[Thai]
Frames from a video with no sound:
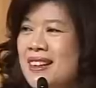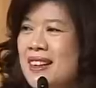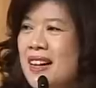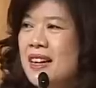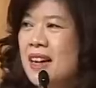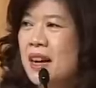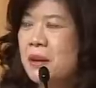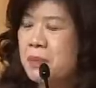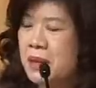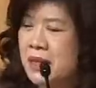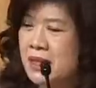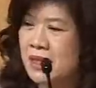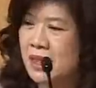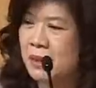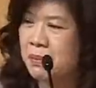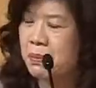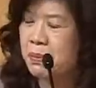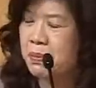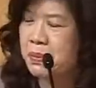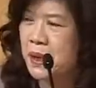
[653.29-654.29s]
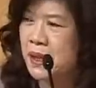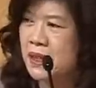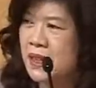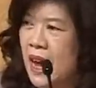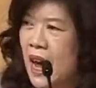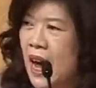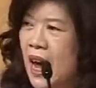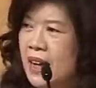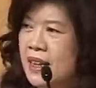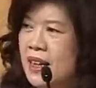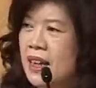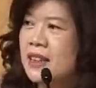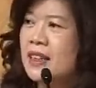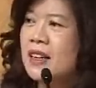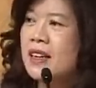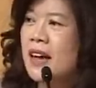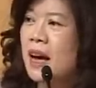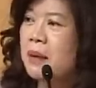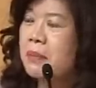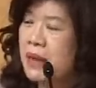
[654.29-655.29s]
ถ้าท่านมี10สัญญาท่าน
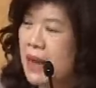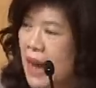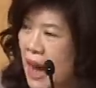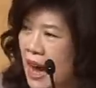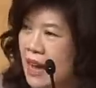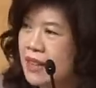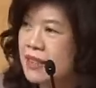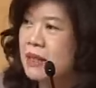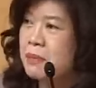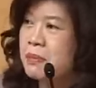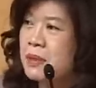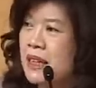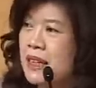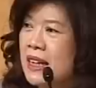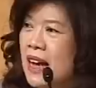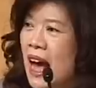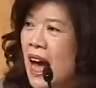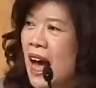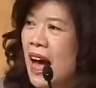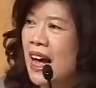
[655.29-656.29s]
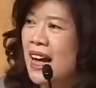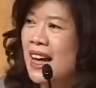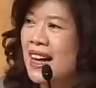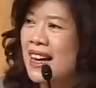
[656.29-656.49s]
ก็กลายเป็น50สัญญา